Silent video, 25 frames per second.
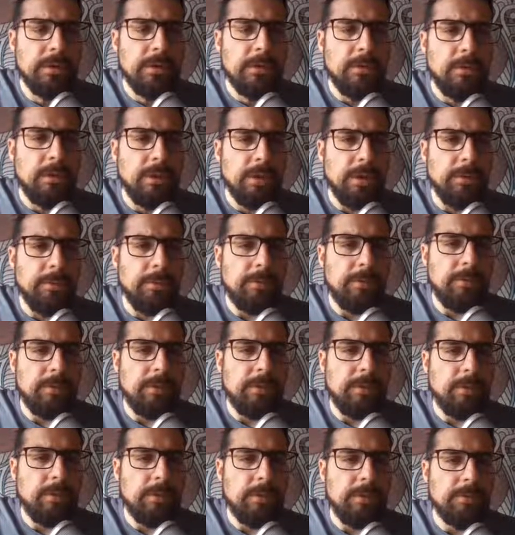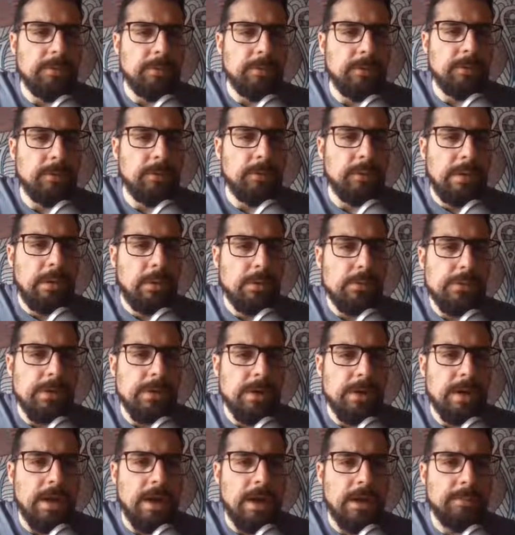Und dann gibt es hier noch die Funktion
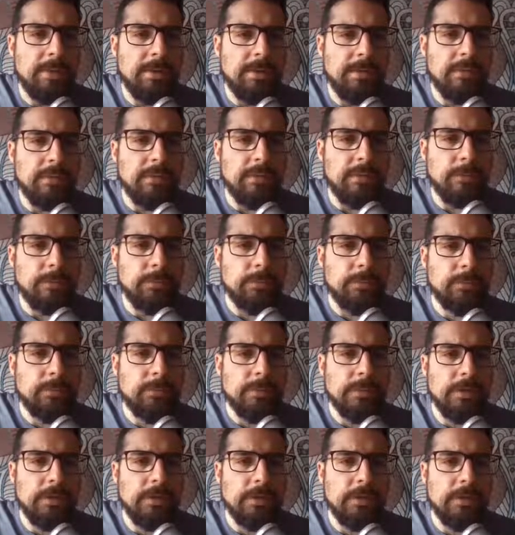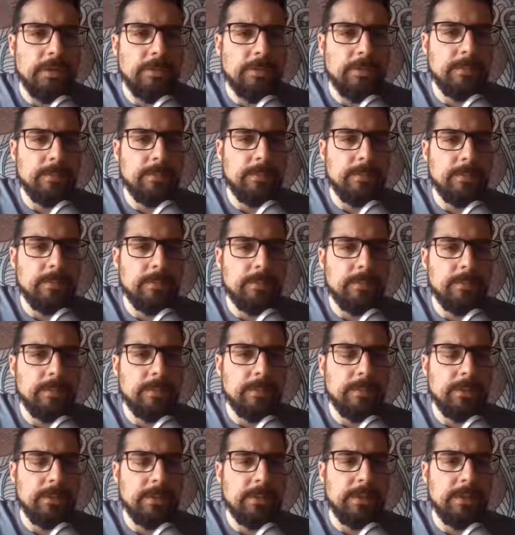Lautstärke anpassen. Ähm,
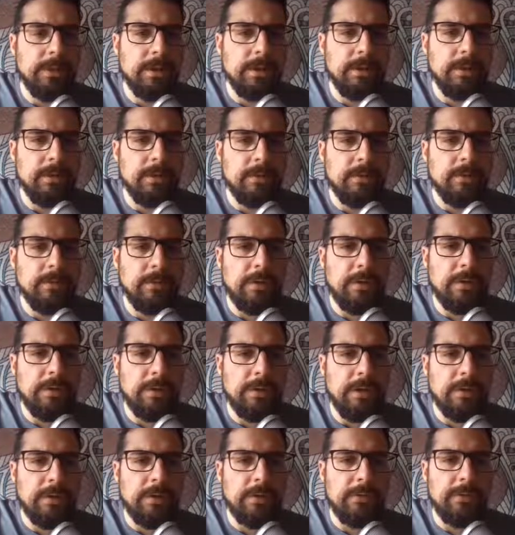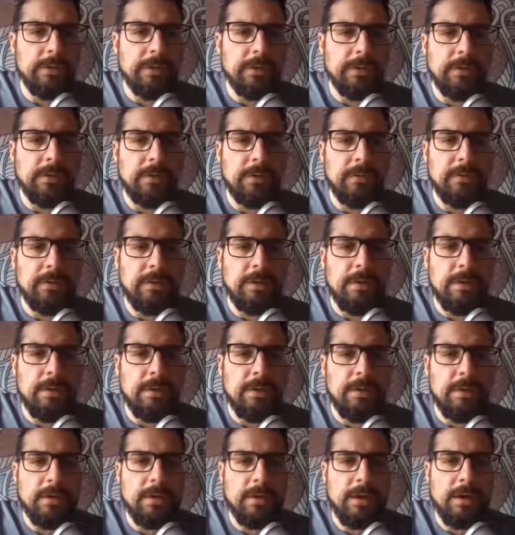ich kann das deaktivieren, dann ist
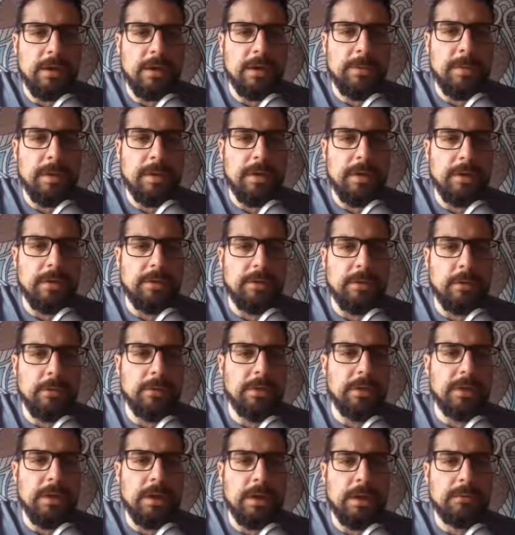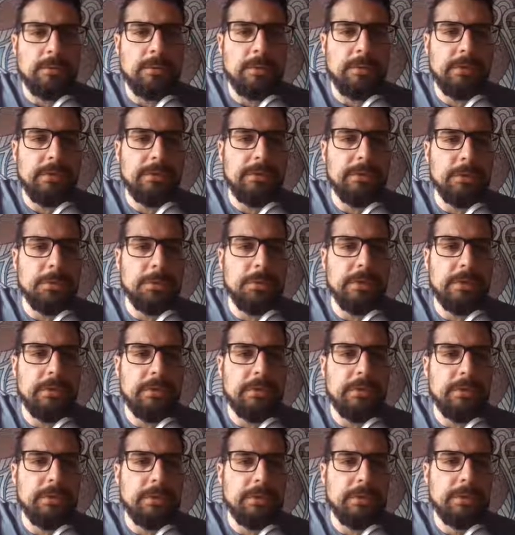der Klang immer gleich laut, egal wo die Figur
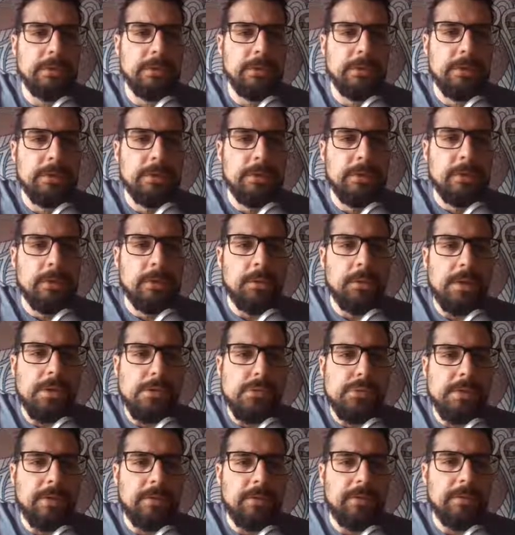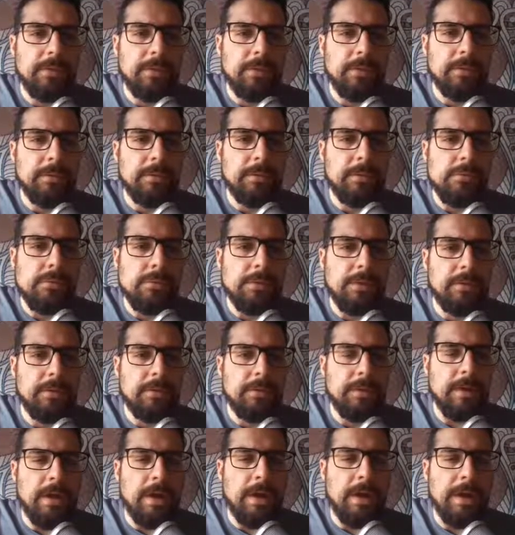ist. Oder ich stelle jetzt hier
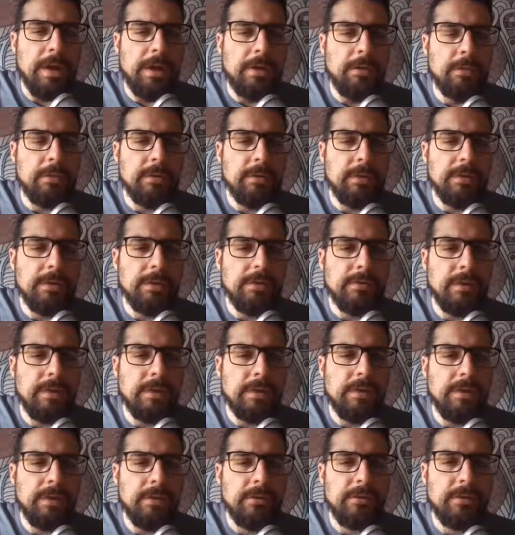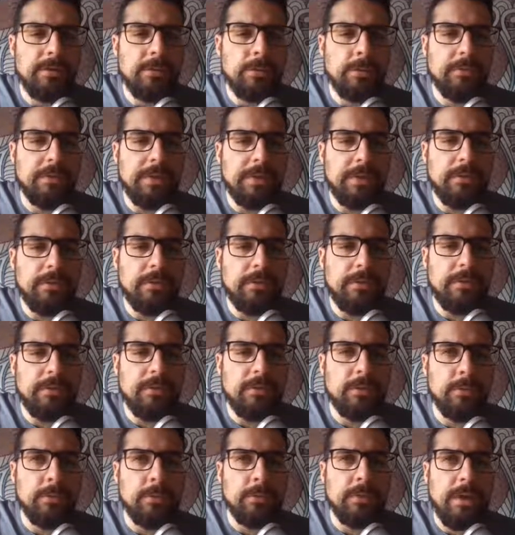stell's ein und dann je weiter die Figur weg ist,
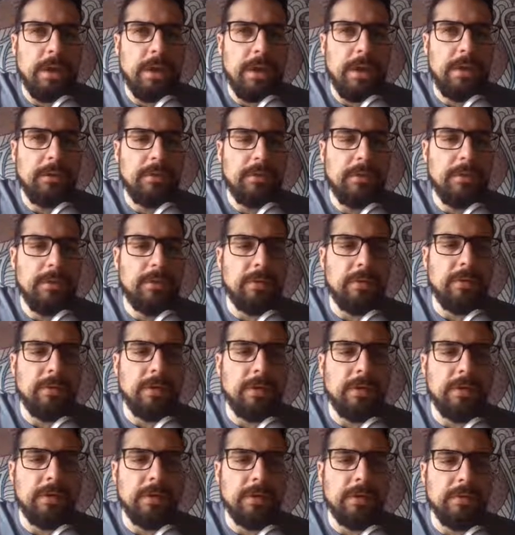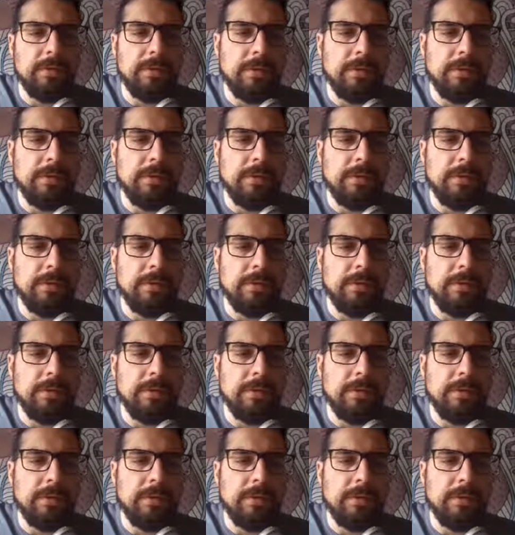desto leiser ist der Klang.